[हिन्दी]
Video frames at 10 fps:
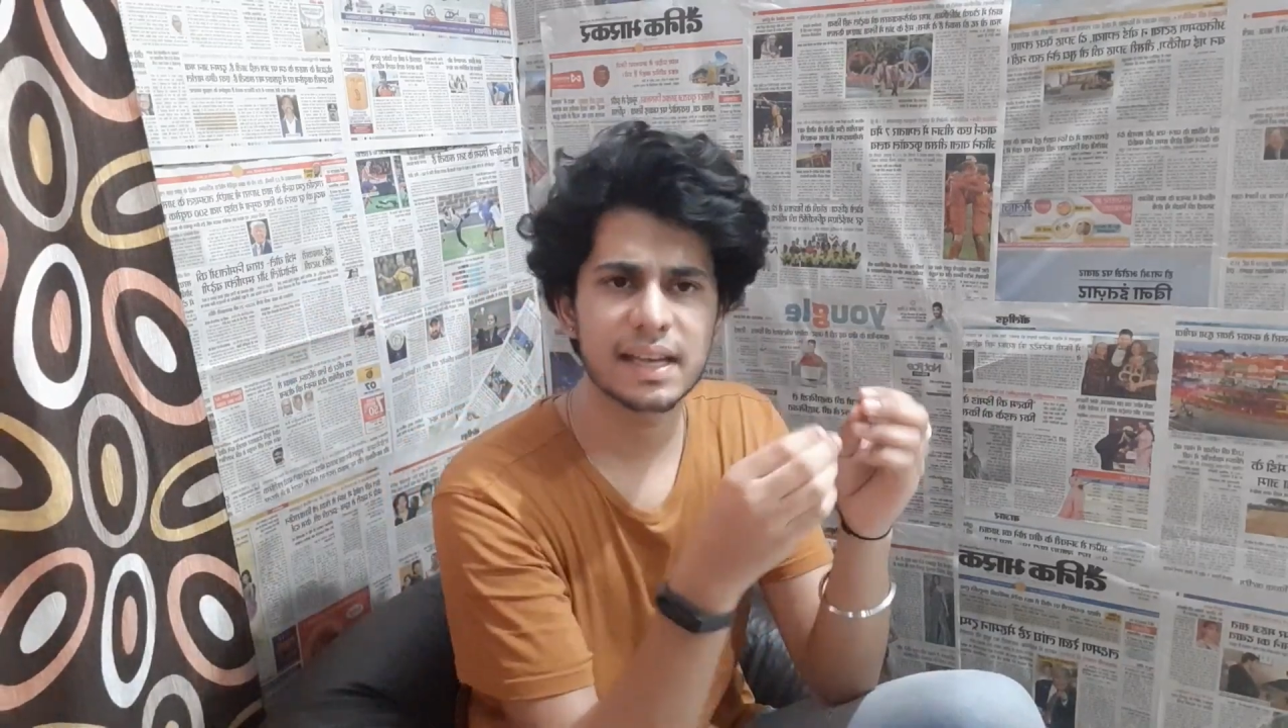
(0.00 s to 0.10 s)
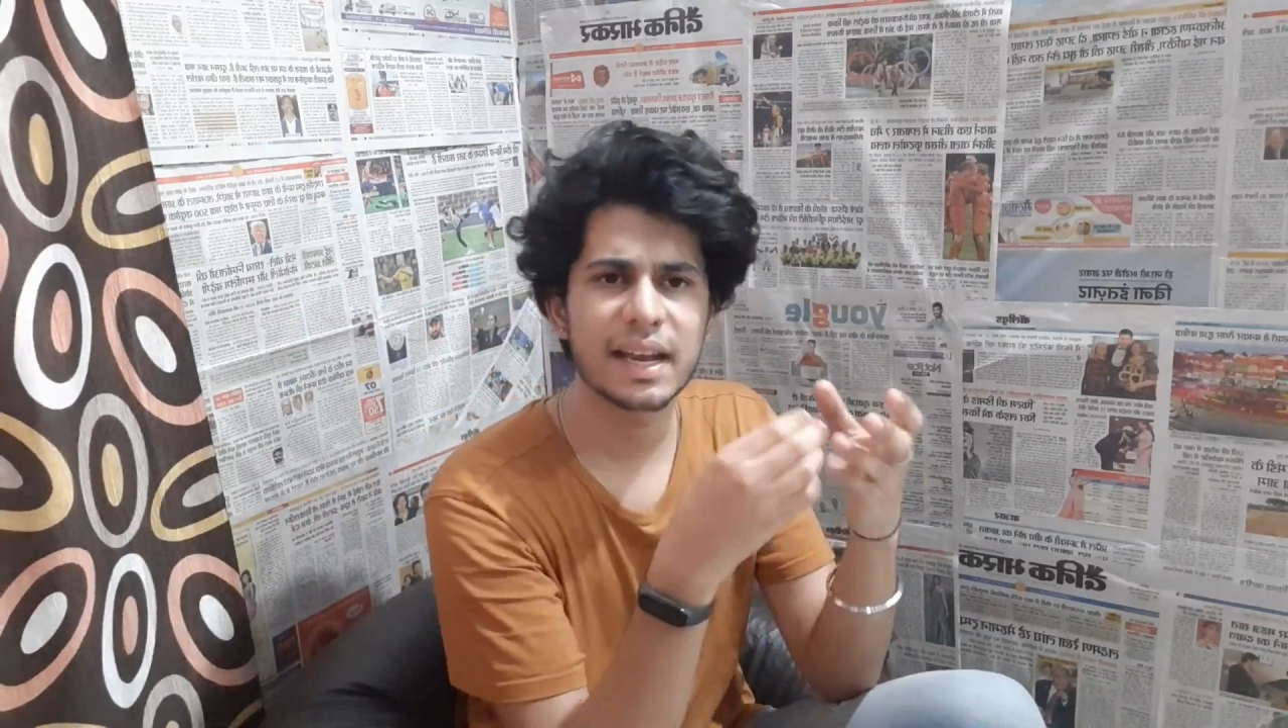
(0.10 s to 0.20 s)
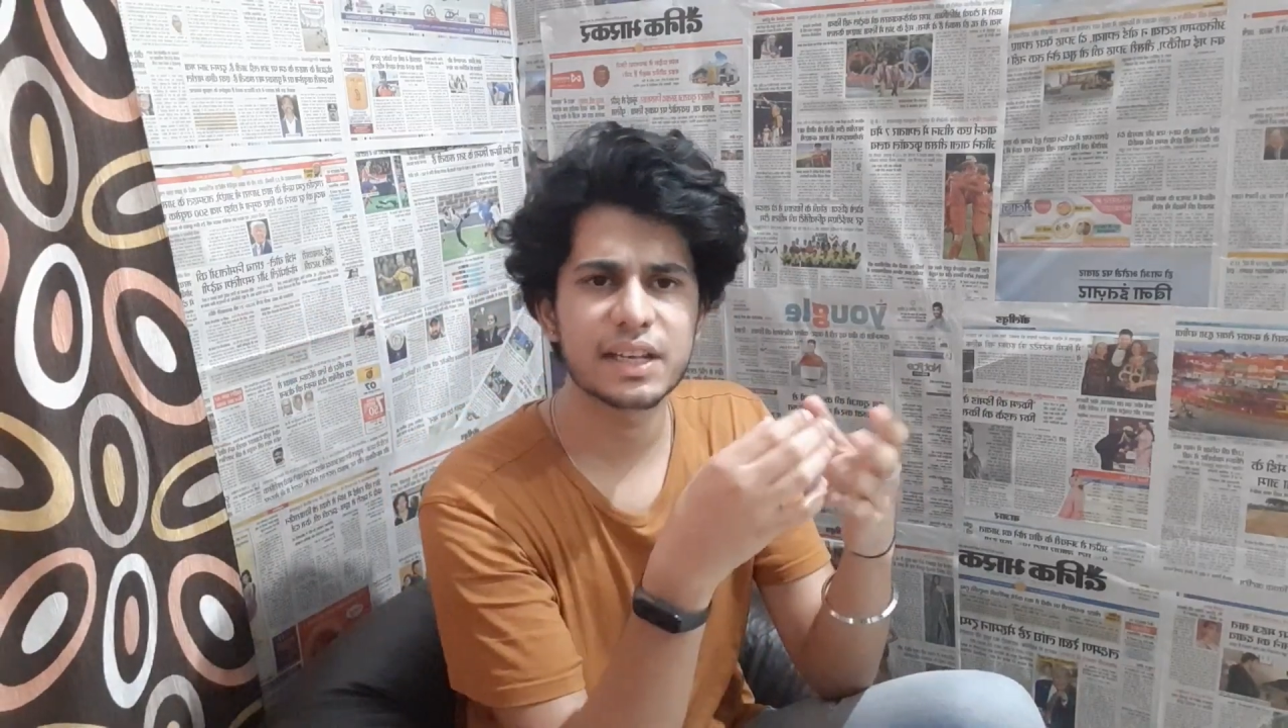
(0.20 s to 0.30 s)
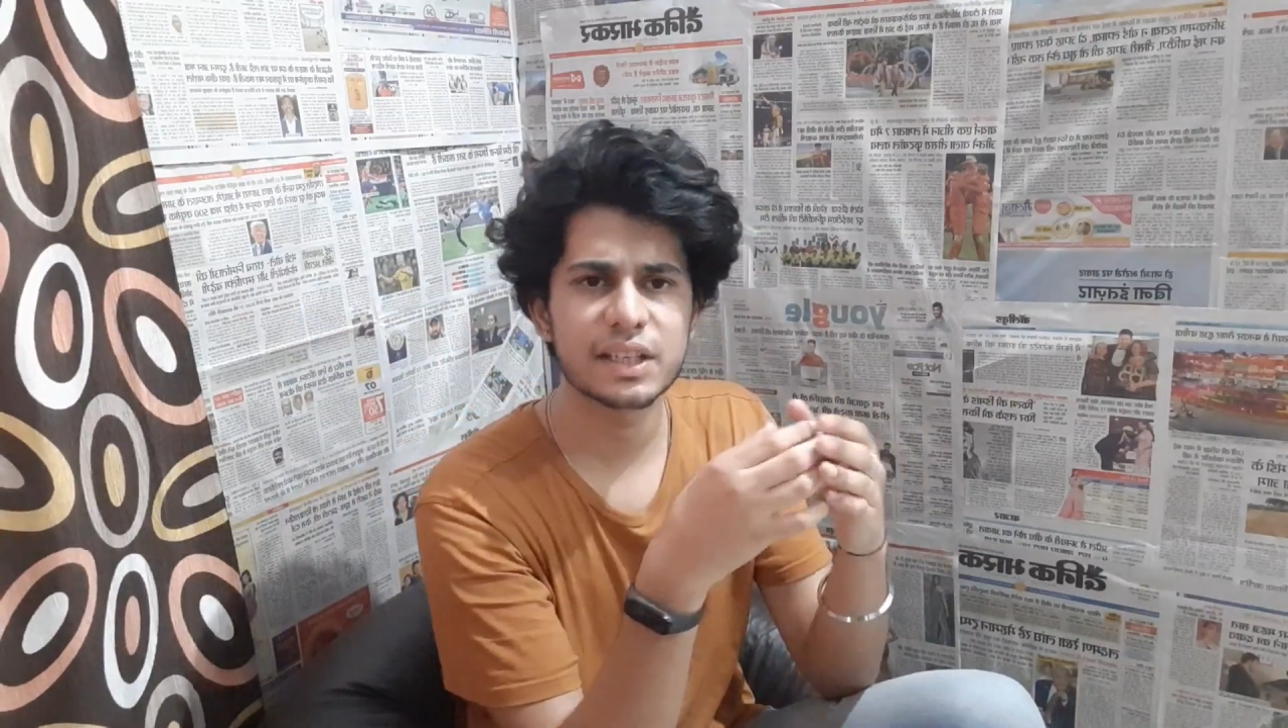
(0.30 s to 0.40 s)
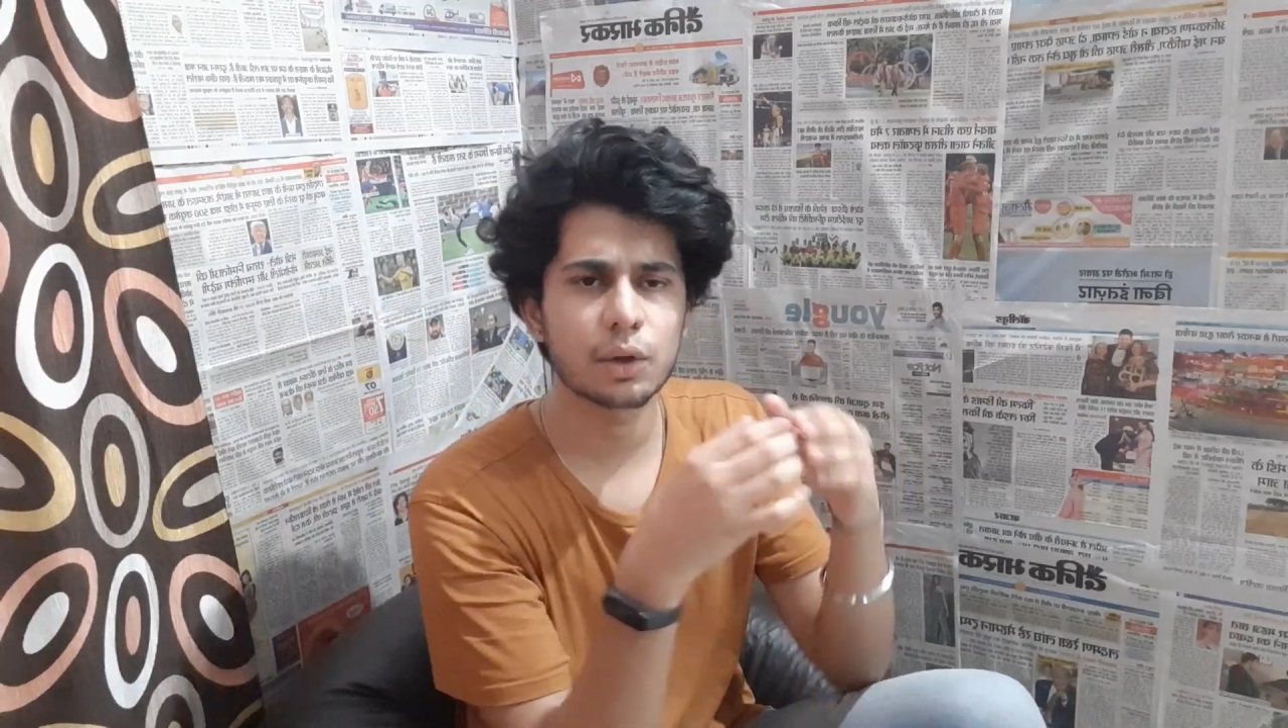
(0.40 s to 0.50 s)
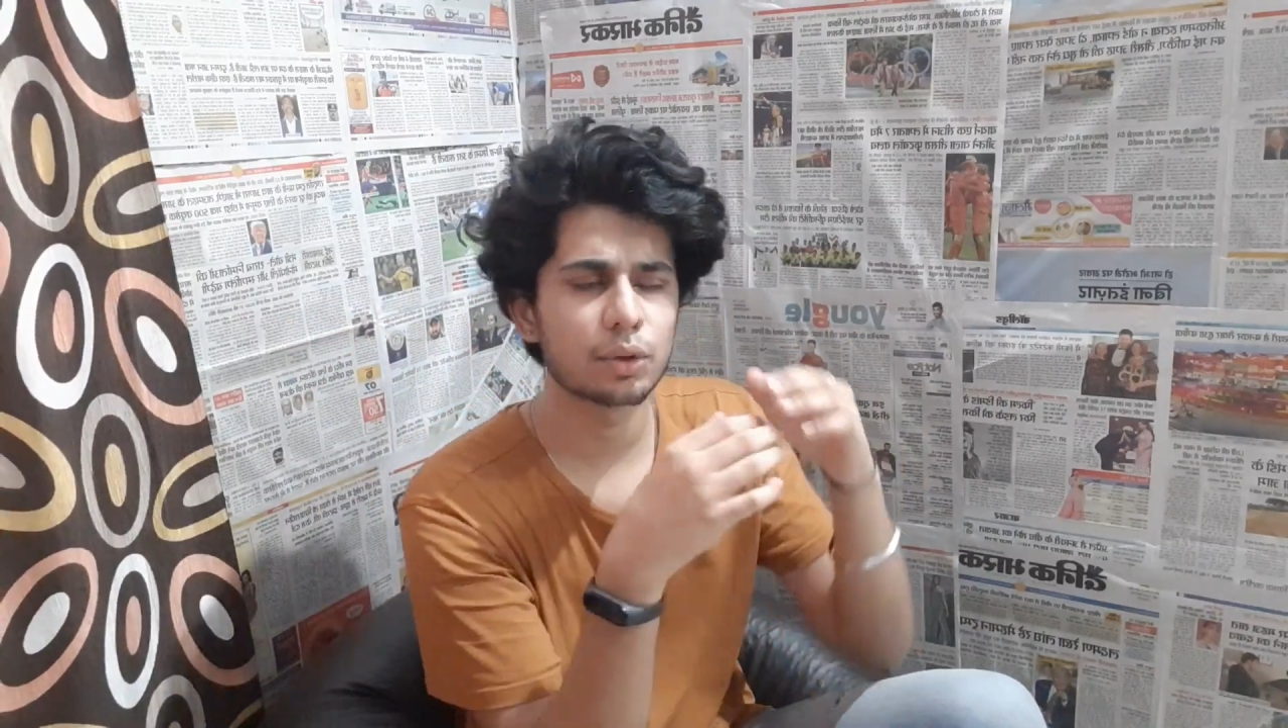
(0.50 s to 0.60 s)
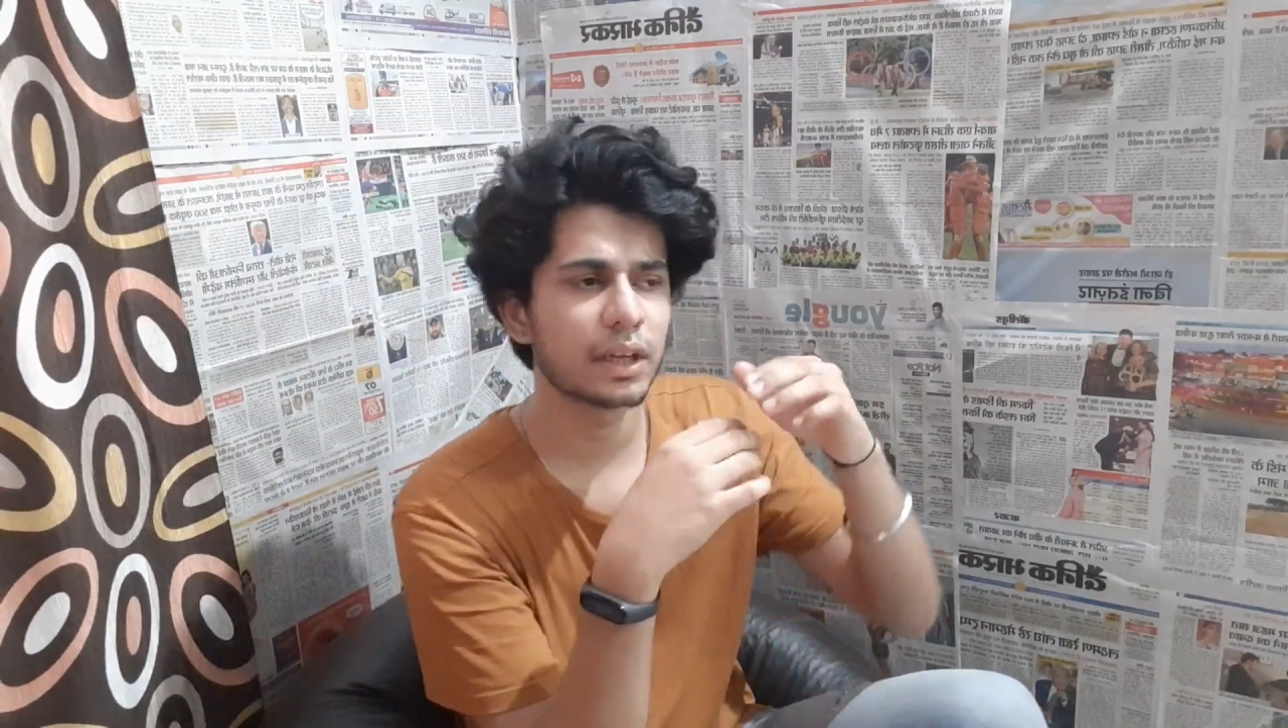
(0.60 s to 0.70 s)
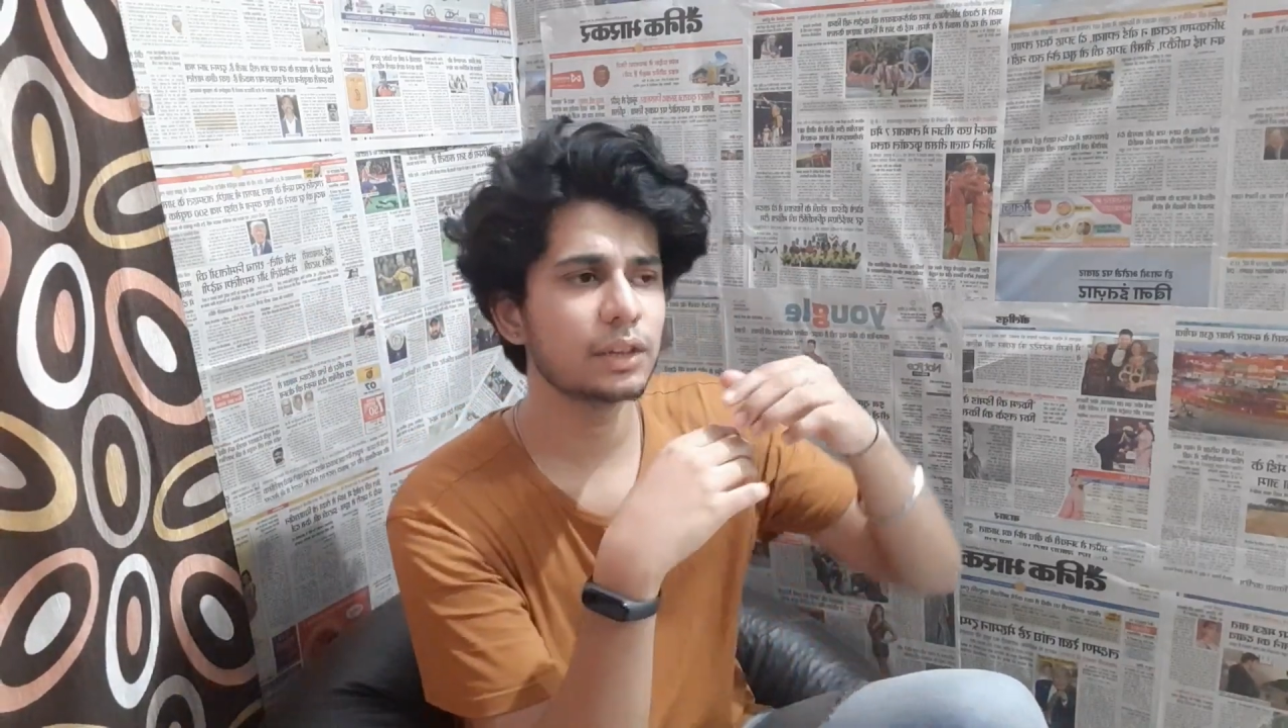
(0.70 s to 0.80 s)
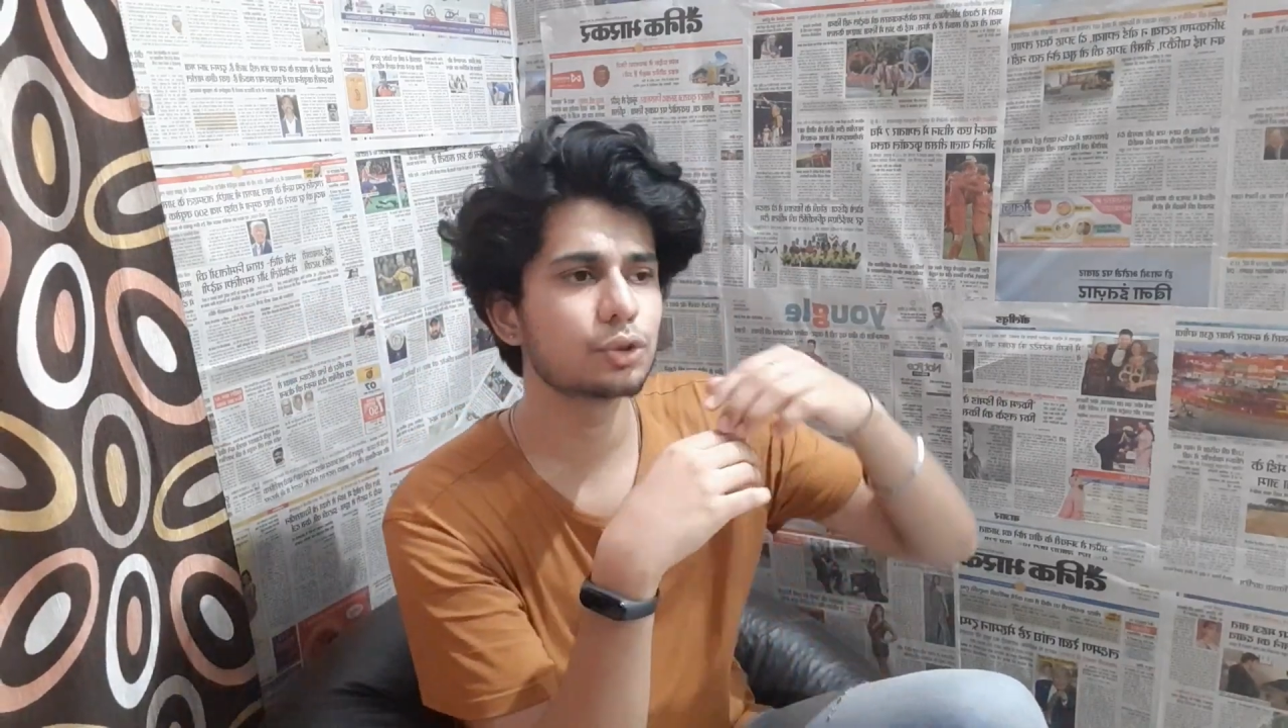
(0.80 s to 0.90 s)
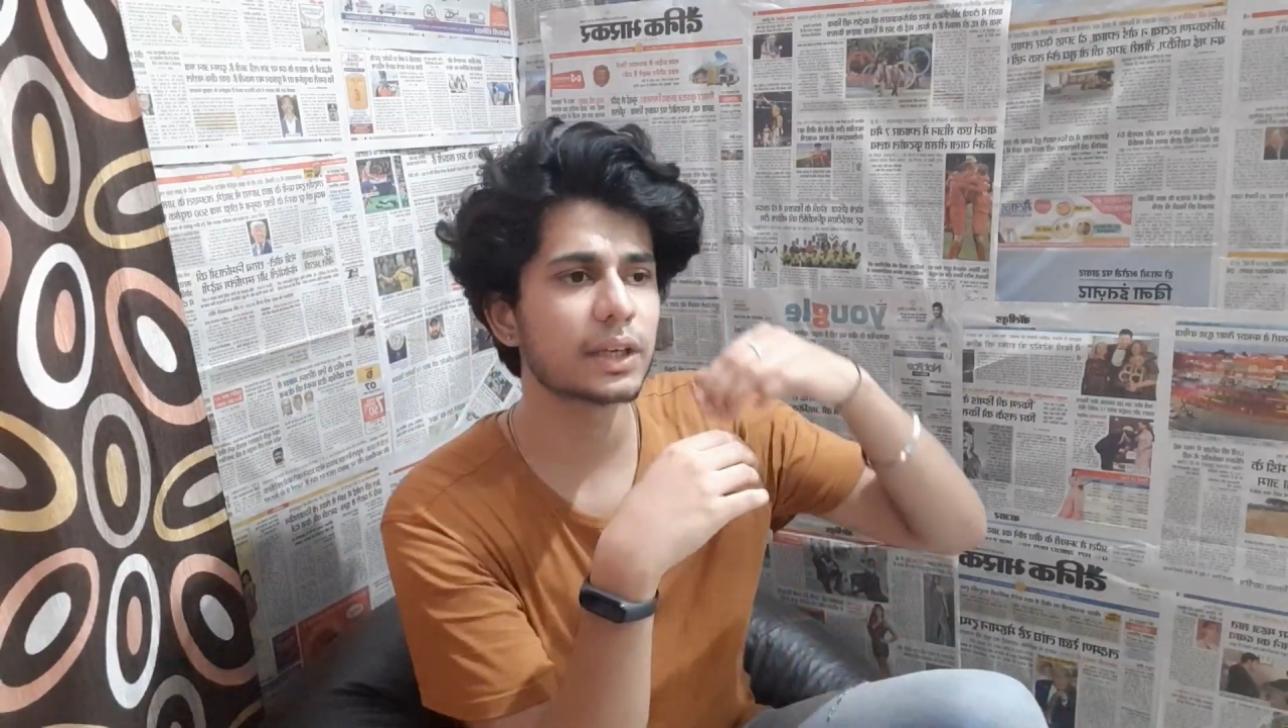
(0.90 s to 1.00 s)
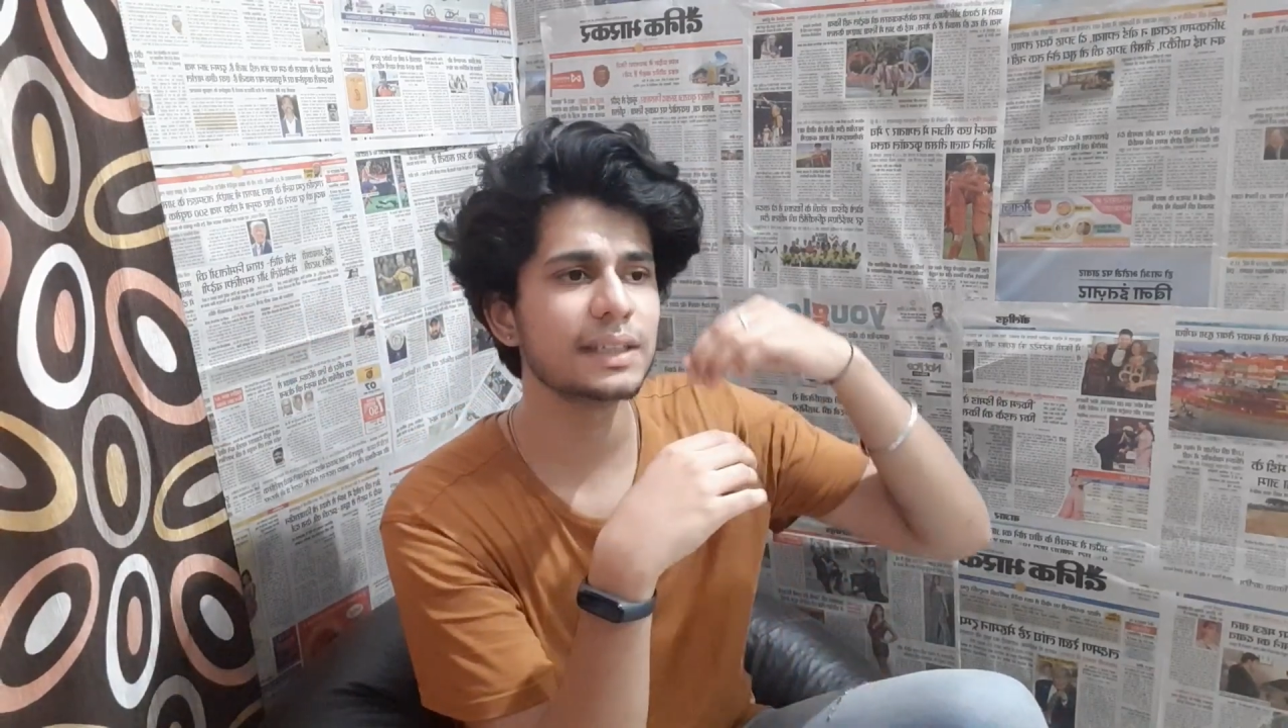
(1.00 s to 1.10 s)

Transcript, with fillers: सारे हैशटैग होते हैं जो